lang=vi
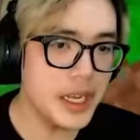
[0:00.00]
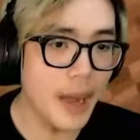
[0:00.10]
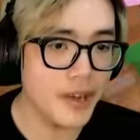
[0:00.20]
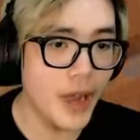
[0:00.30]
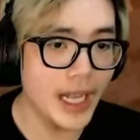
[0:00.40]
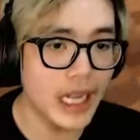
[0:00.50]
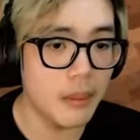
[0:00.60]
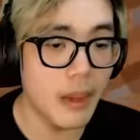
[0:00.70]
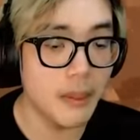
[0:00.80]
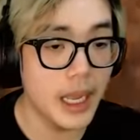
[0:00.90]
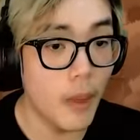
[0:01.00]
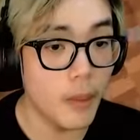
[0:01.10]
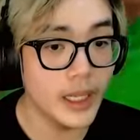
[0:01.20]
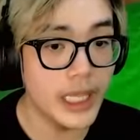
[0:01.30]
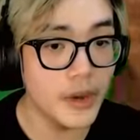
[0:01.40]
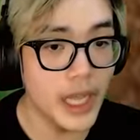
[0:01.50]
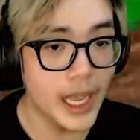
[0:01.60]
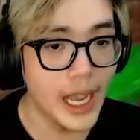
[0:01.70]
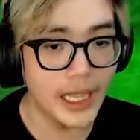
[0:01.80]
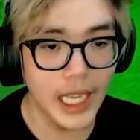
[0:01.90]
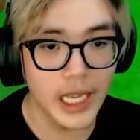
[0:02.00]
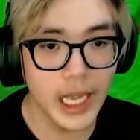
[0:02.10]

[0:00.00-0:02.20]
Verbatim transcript: những bạn fan nào mà bị bọn mình tiêu diệt á thì